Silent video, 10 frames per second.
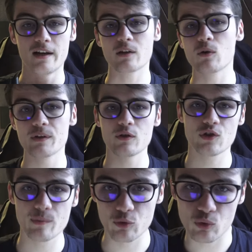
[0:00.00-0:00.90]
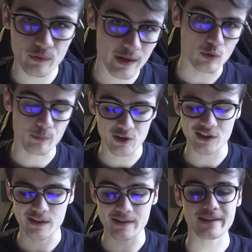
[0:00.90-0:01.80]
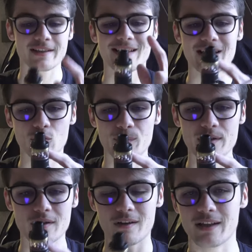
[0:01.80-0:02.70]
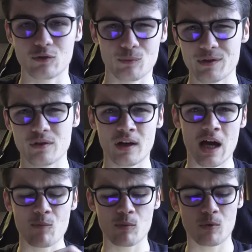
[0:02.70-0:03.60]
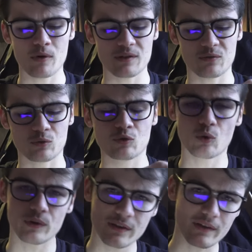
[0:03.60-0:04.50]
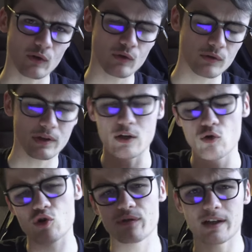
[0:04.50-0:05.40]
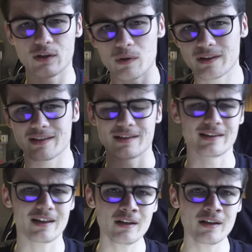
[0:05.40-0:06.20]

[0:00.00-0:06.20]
L'inconvénient que j'ai pu trouver à ce petit kit, c'est l'atomiseur. L'atomiseur, à un moment, il faut tourner vers la gauche, vers la droite, etc.